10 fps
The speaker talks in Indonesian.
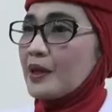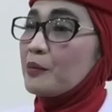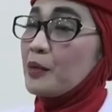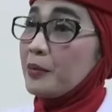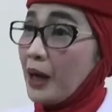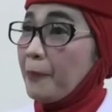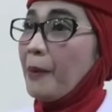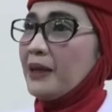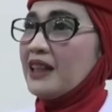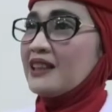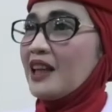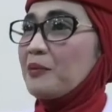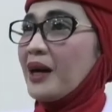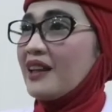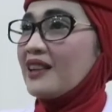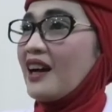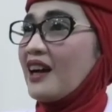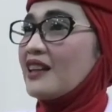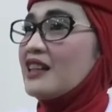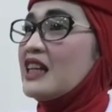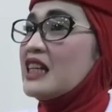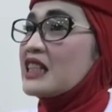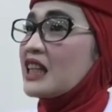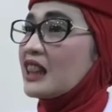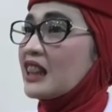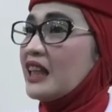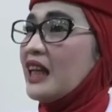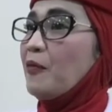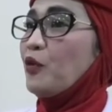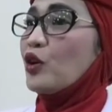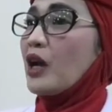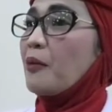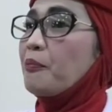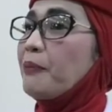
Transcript: Beberapa penelitian mengatakan setiap orang